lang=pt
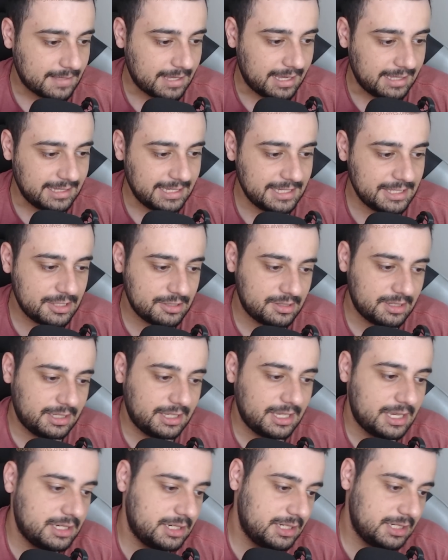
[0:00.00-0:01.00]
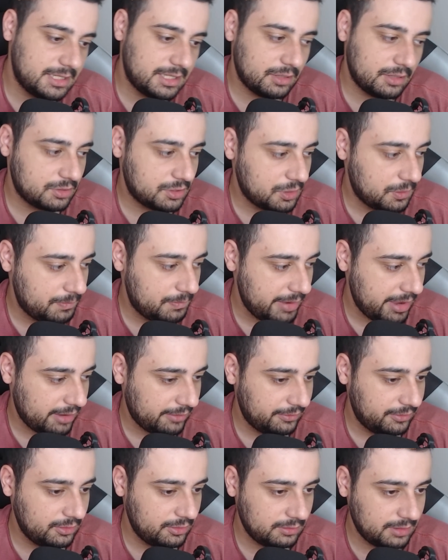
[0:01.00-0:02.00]
Além disso, aqui a gente tem o seu
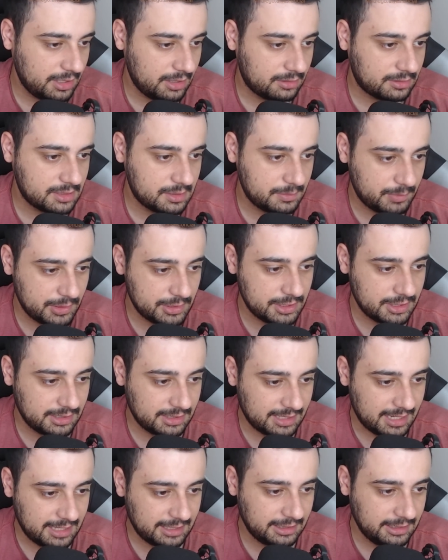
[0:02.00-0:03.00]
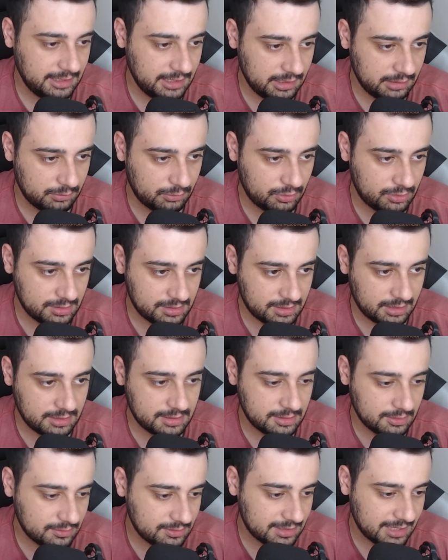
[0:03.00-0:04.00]
perfil, né, ó, que você pode entrar aqui, ele mostra
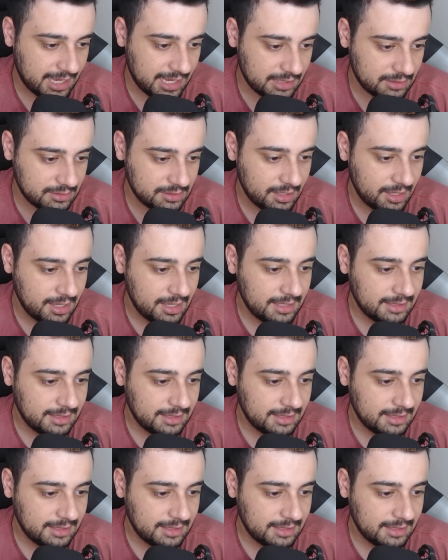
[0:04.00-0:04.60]
aí seus dados.